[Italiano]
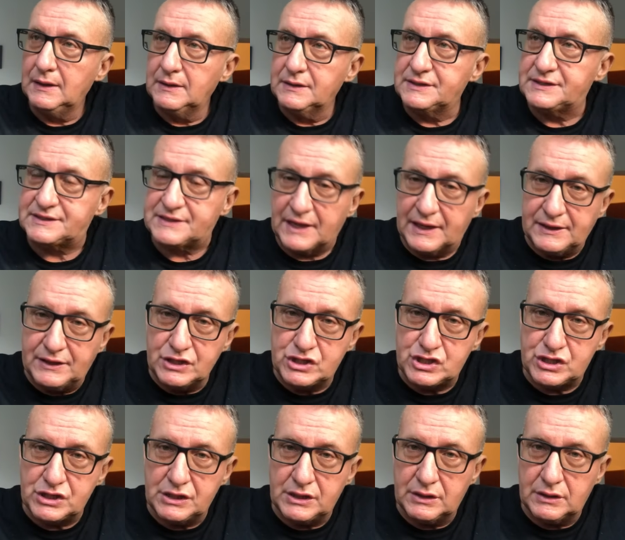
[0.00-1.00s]

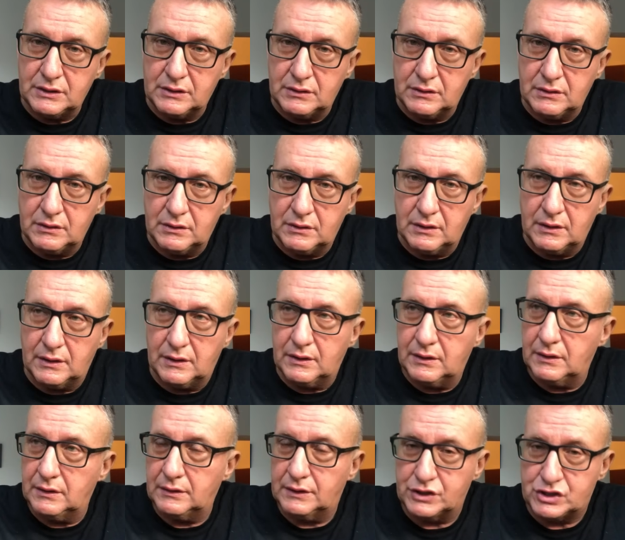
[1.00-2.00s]
16
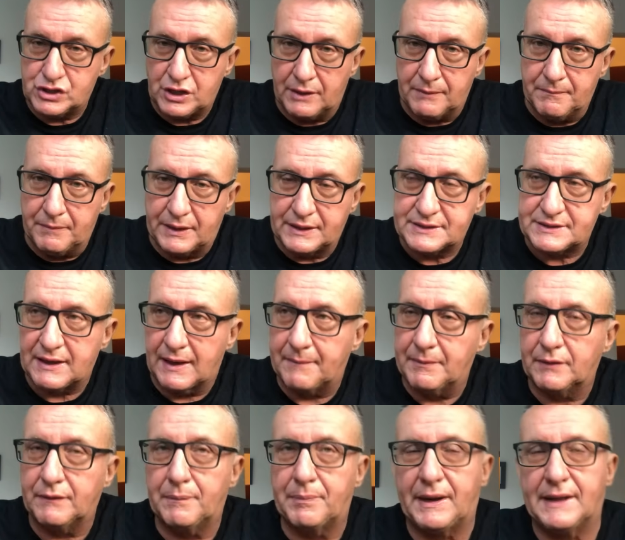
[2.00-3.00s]
dicembre,
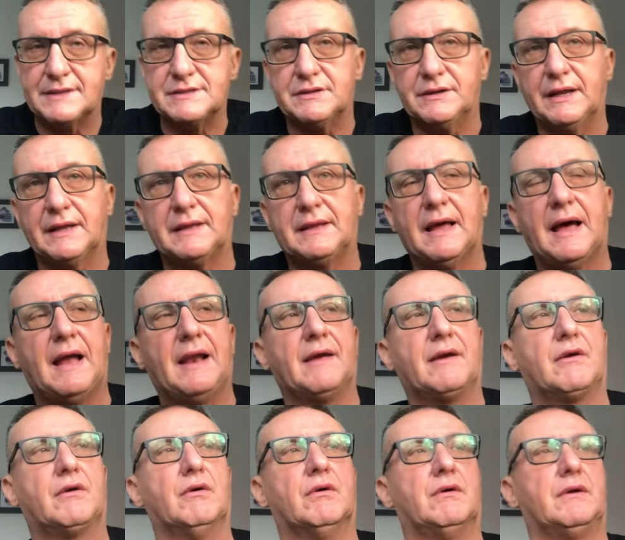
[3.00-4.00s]
sabato, pranzo di
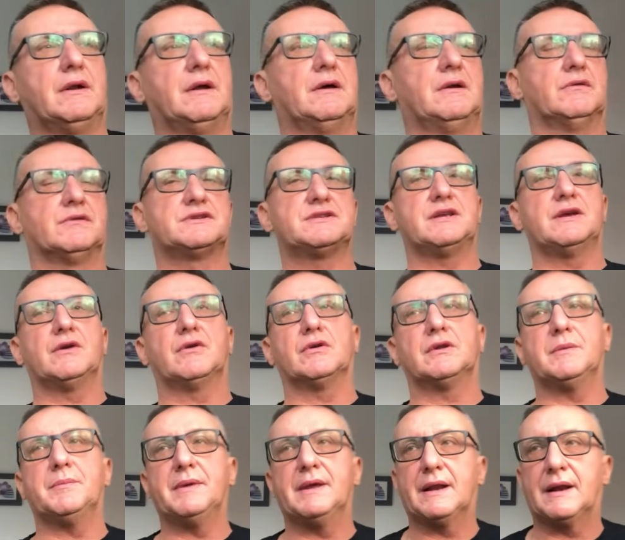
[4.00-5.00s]
Natale con lo stinco
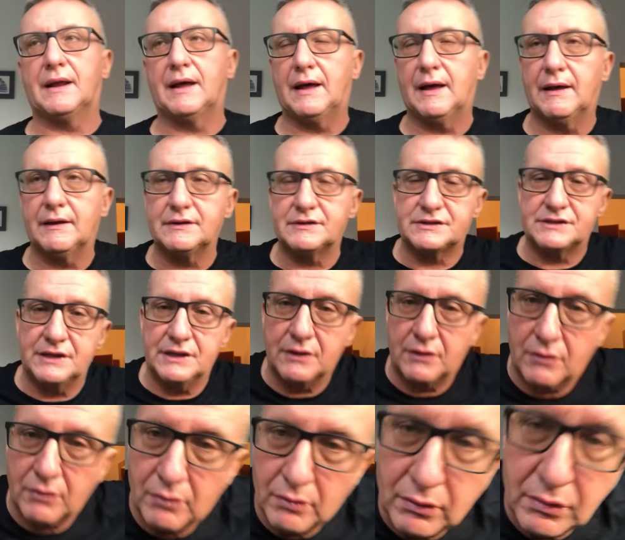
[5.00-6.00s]
di birra,
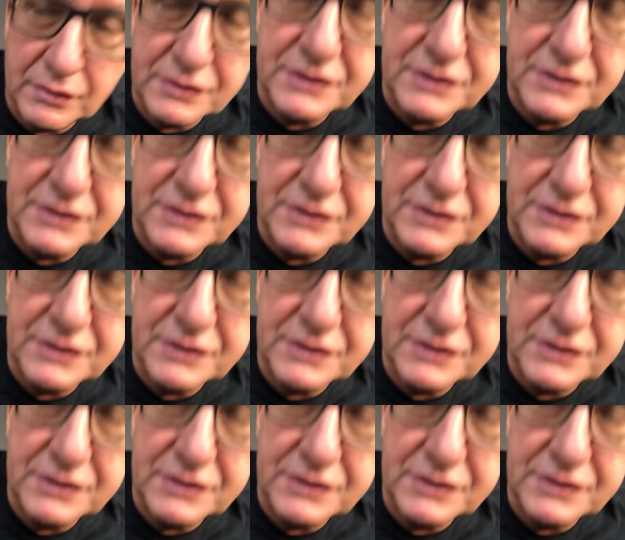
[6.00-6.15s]
stinco,